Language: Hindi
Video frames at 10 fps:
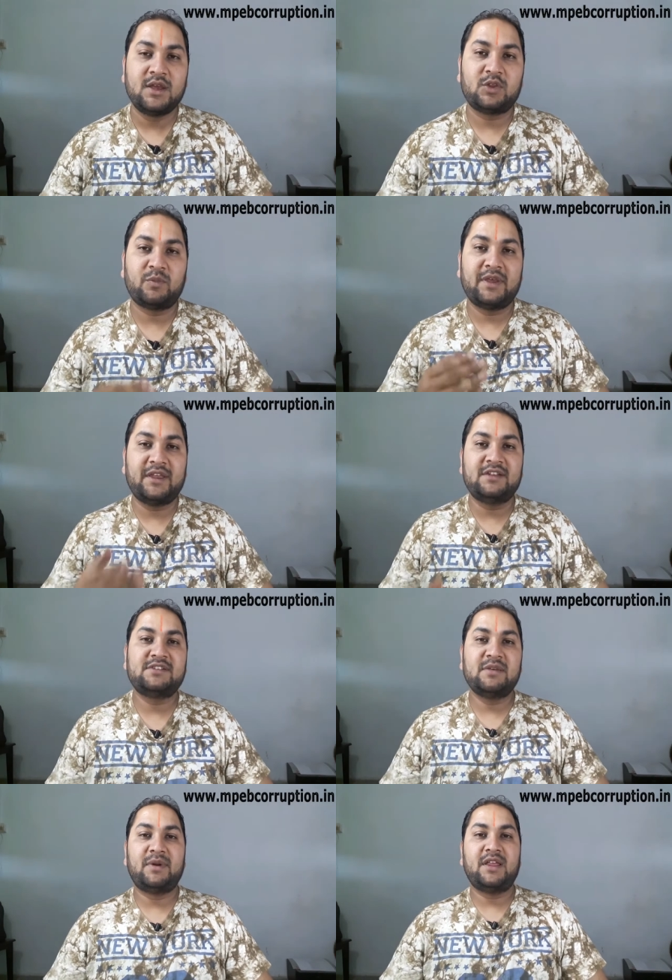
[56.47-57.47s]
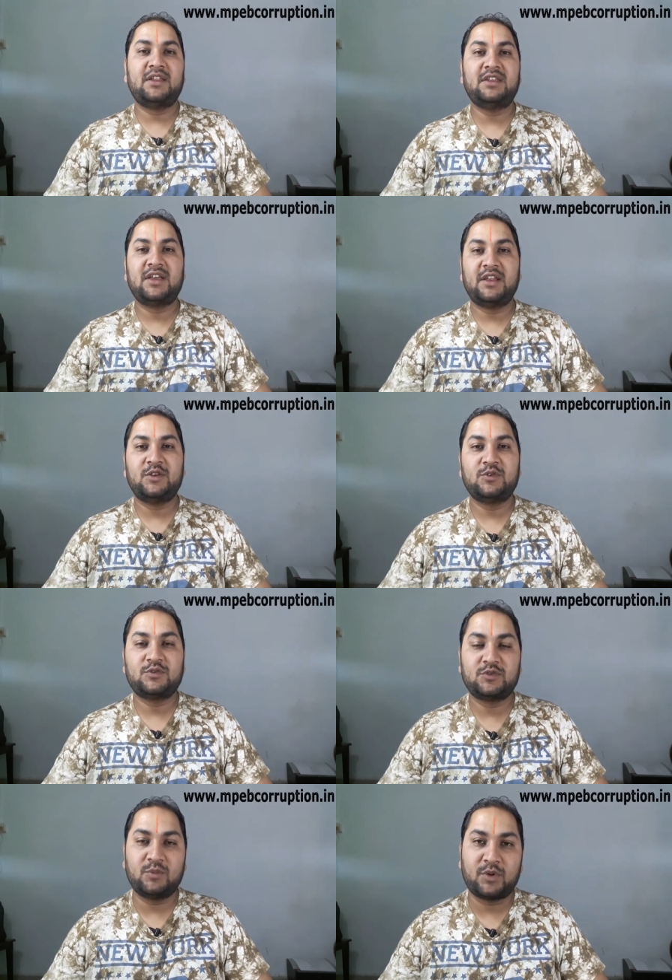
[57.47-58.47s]
तो मैं इनसे बड़े अधिकारी जो
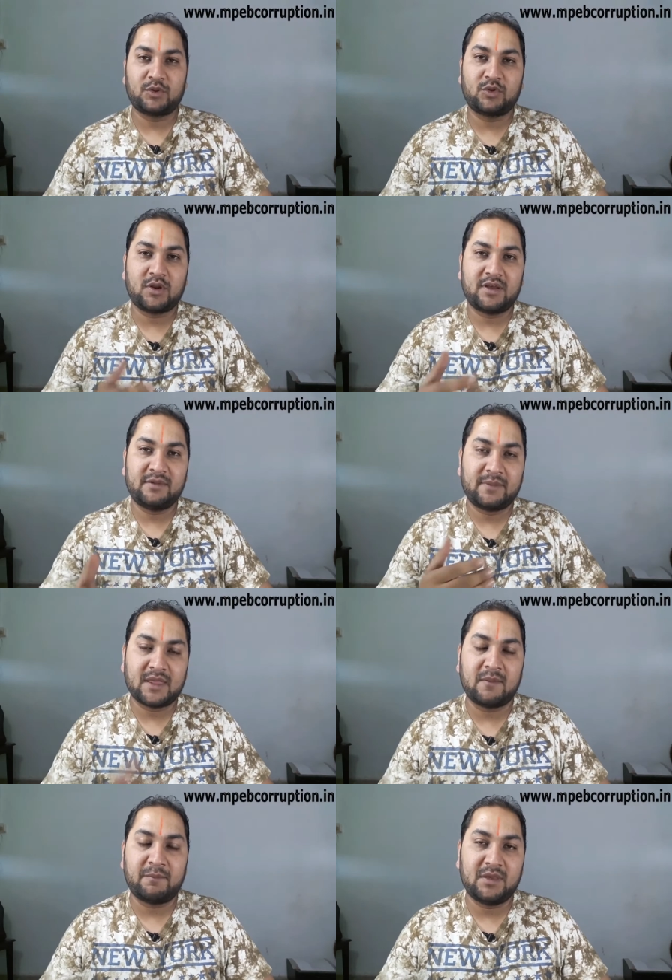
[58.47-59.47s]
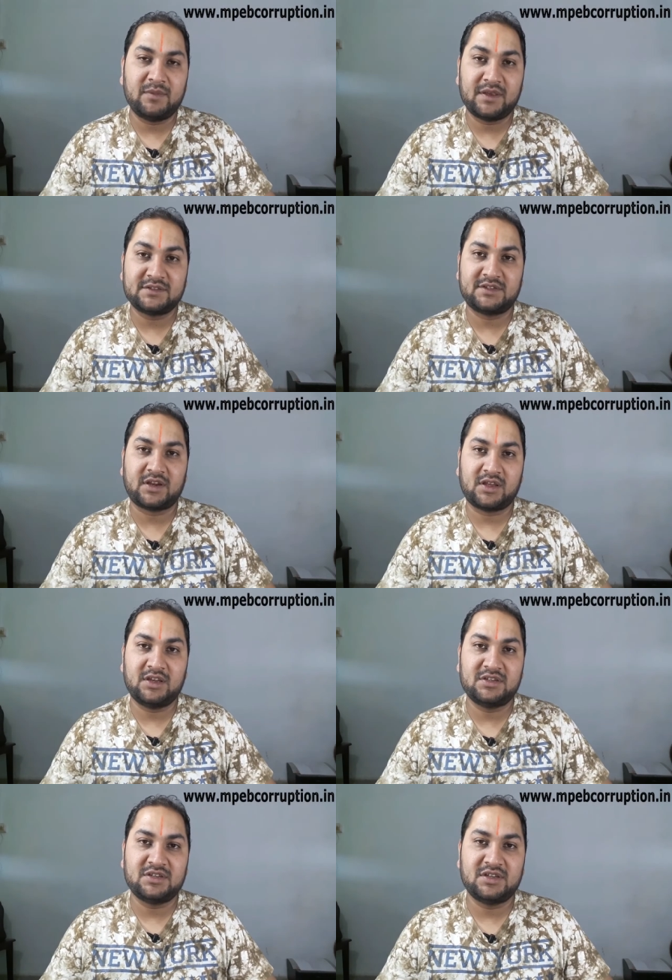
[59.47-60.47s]
सुब्रतो राय एम e के
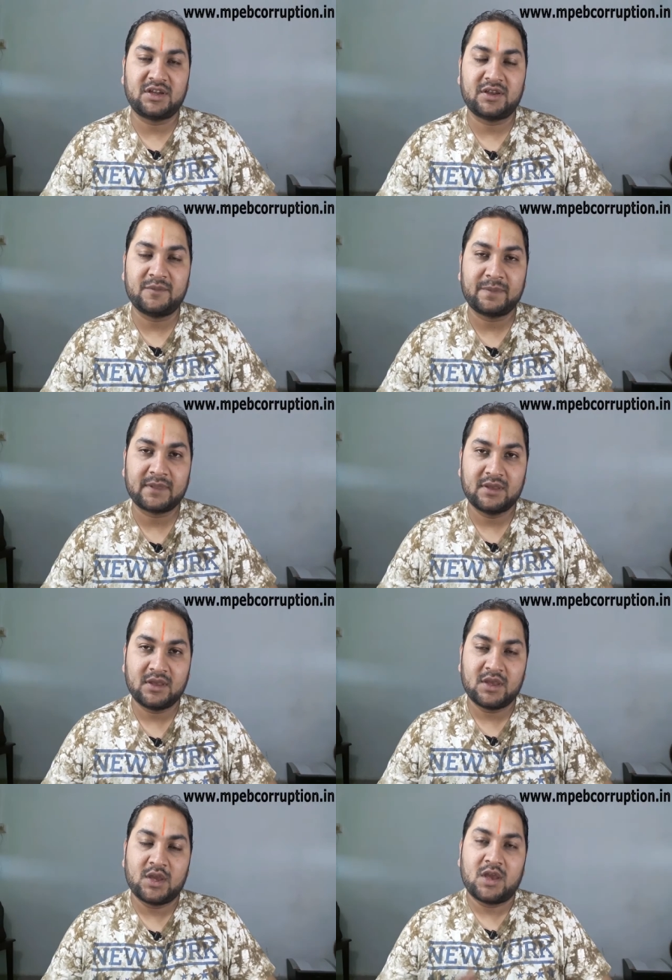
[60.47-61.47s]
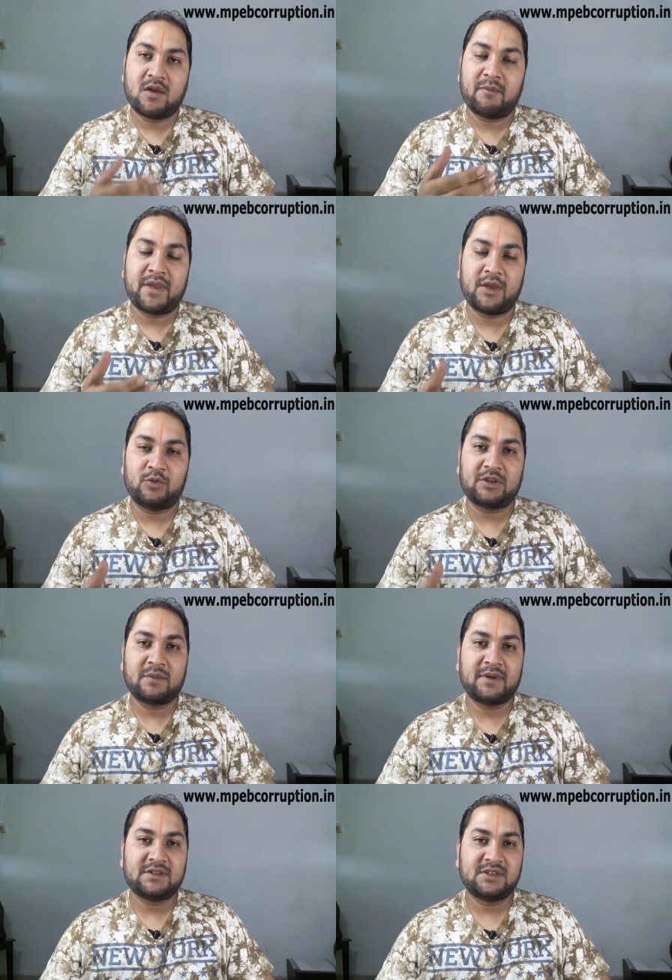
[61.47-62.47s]
सर्कल इंजीनियर हैं मैं उनके
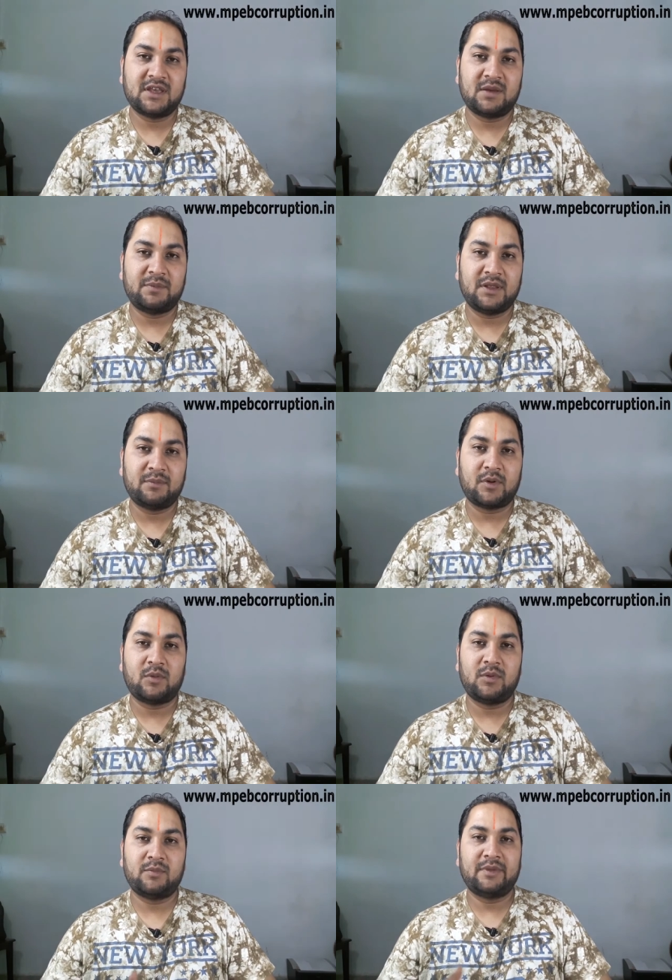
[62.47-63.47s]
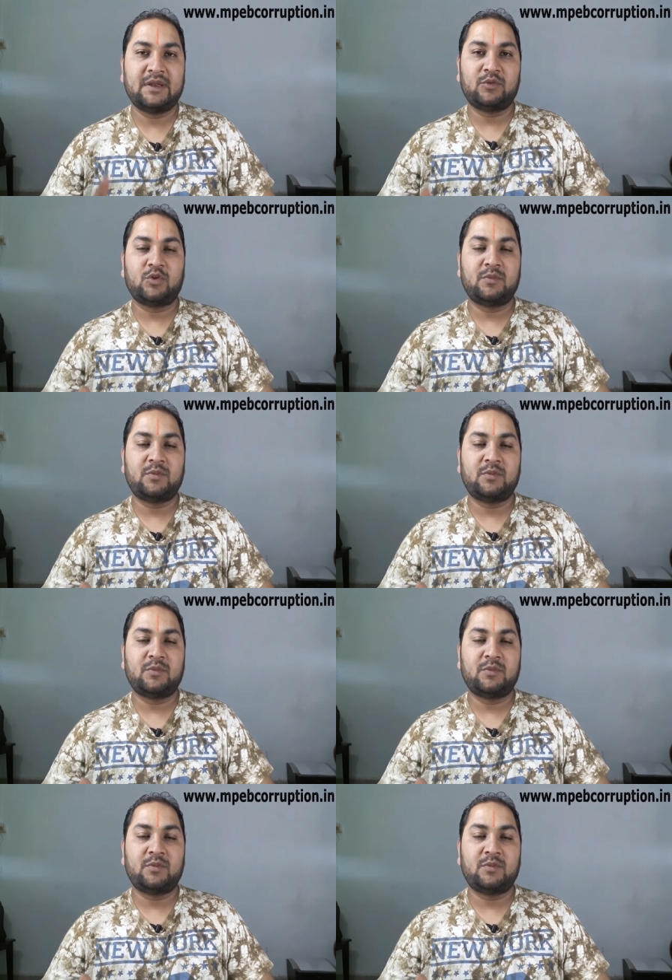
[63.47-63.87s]
पास गया अपनी प्रॉब्लम मैंने उनको